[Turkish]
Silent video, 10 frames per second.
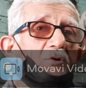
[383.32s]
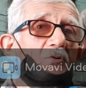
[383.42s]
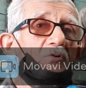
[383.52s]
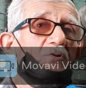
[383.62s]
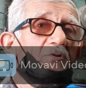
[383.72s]

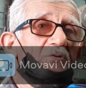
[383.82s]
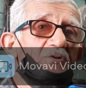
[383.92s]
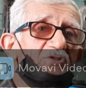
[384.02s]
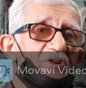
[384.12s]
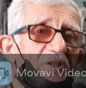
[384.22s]
köyün Hı.
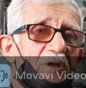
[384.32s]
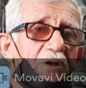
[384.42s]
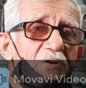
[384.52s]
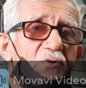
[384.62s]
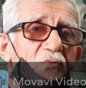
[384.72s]

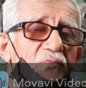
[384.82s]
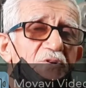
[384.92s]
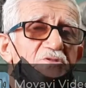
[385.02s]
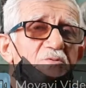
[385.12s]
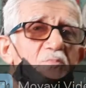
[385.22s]
insanların
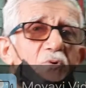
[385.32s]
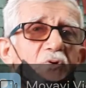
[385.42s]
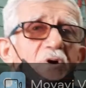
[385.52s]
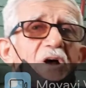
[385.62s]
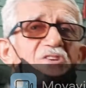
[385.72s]
ufacığı
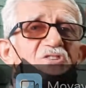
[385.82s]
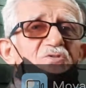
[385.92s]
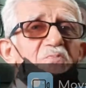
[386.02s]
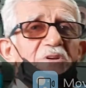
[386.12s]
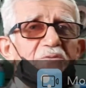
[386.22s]
büyüğü
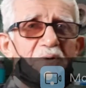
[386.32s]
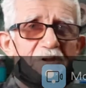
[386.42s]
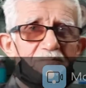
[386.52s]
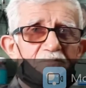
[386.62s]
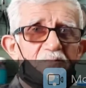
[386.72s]
herkesi bilir
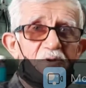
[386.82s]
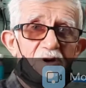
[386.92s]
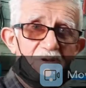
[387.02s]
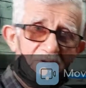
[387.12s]
benim ne